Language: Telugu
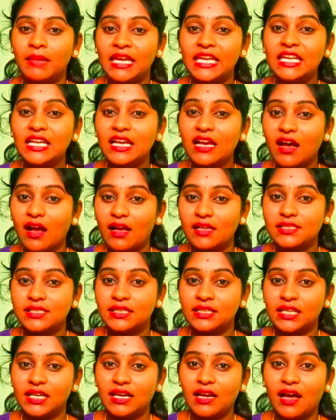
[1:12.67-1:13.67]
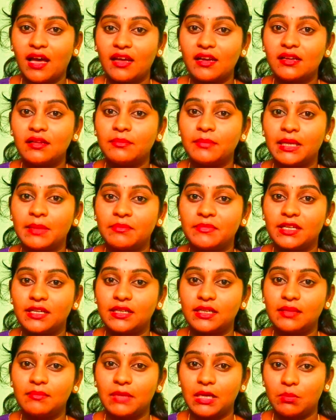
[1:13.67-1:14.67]
మెయిన్ కాజ్ అంటే కారణం
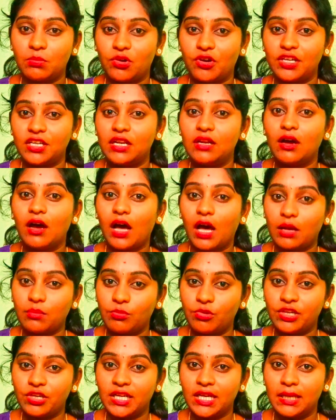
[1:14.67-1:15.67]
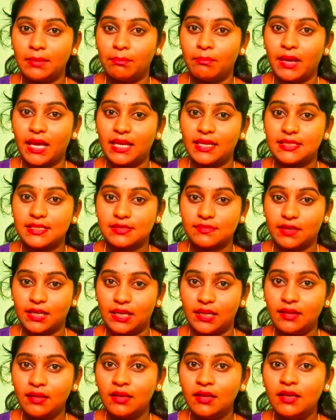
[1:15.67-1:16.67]
ఏంటంటే మన బాడీలో హార్మోనల్ ఇంబ్యాలెన్స్
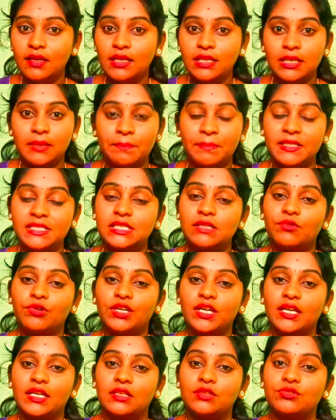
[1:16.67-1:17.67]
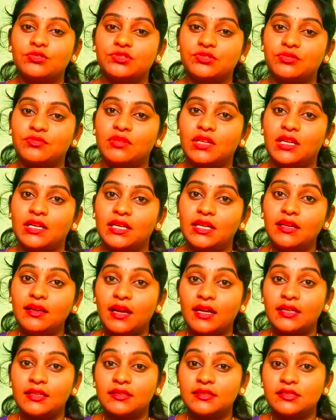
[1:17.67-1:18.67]
వల్ల ఈ పీసీఓడి అనేది వస్తుందండి
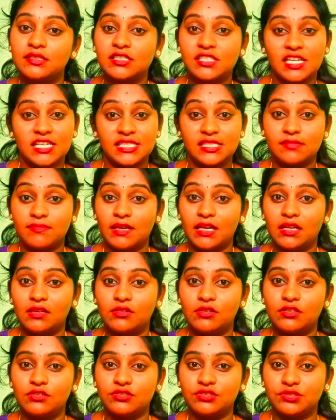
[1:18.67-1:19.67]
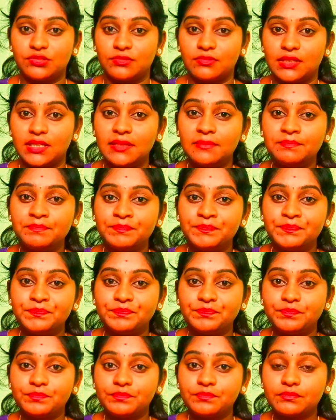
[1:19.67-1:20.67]
అండ్ స్ట్రెస్ వల్ల కూడా వస్తుంది
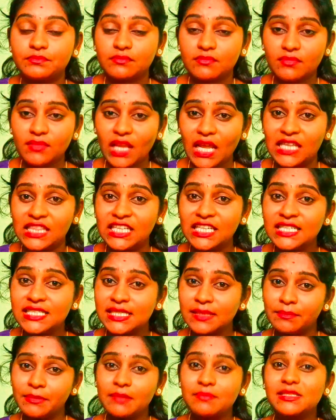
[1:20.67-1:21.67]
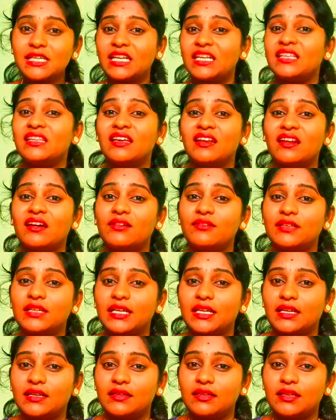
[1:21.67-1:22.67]
ఇన్ని సిమ్టమ్స్ అనేది ఎలా
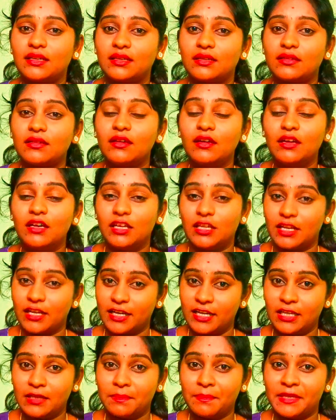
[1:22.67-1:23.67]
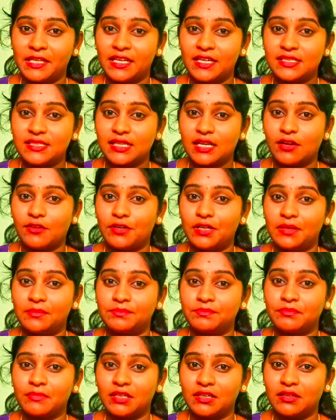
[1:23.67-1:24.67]
ఉంటాయంటే ఇర్రెగ్యులర్ పీరియడ్స్ రావడం